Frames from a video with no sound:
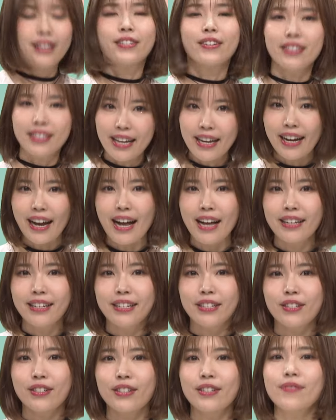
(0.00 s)
そして管
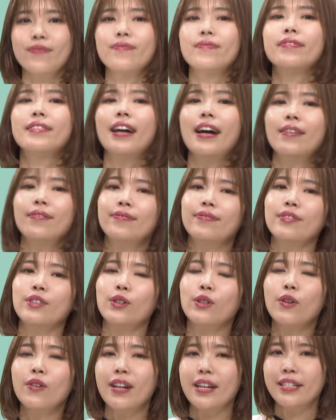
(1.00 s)
理する
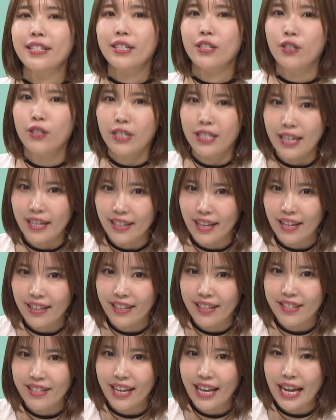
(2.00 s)
おとなし厩舎なん
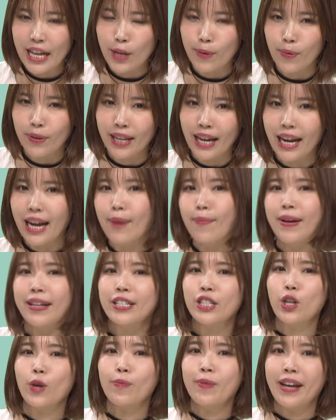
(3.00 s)
ですけれども、高
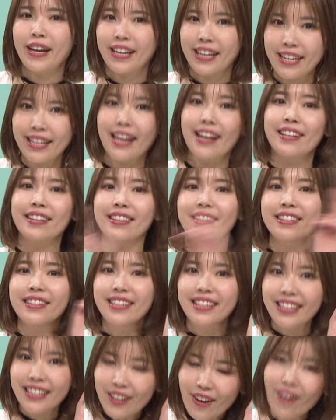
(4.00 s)
松宮記念
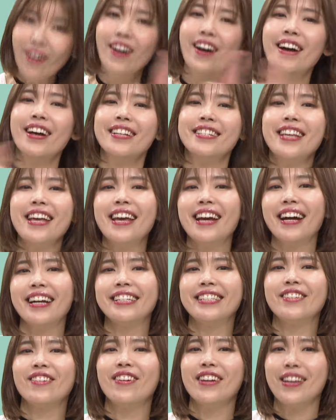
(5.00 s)
にど制覇
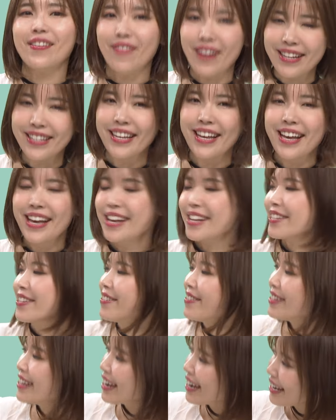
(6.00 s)
しております。
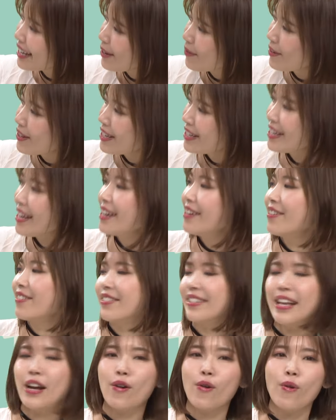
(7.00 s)
その中でもにせんろ
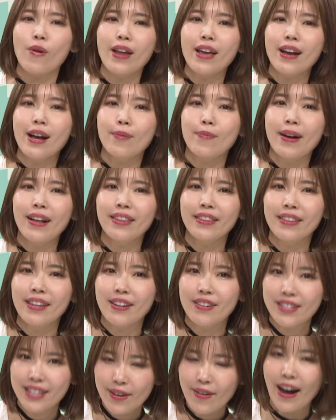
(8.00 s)
くねん「俺は待っ
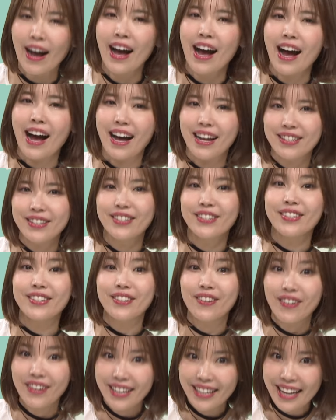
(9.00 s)
てる」では初
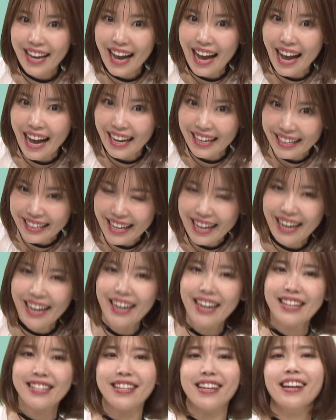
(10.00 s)
距離でありな
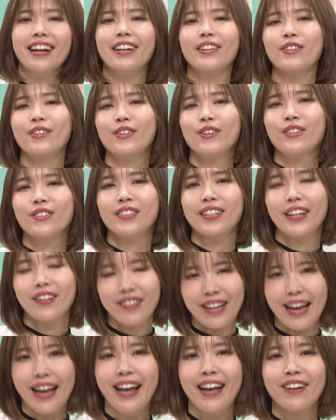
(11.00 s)
がら制覇ということな
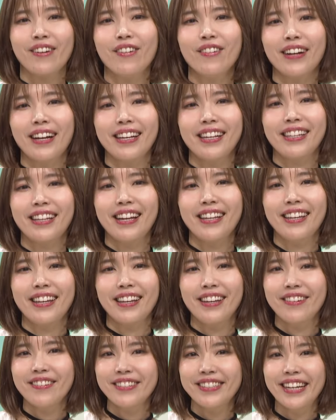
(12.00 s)
ので、今回期待で
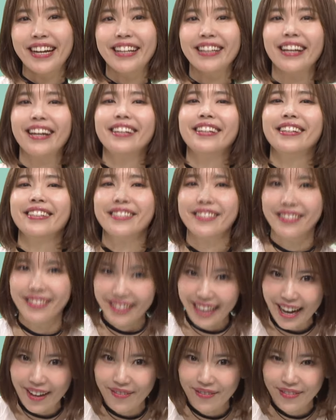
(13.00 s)
きるんじゃないでしょう
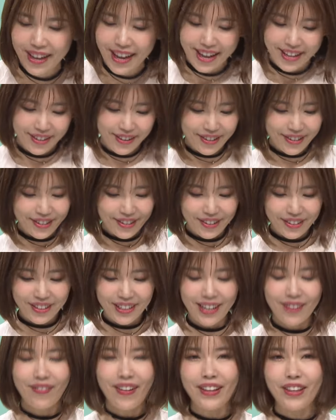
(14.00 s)
か。というこ
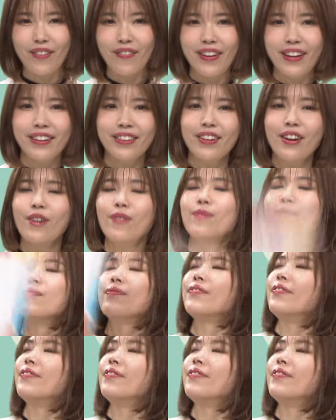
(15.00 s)
とでまとめると、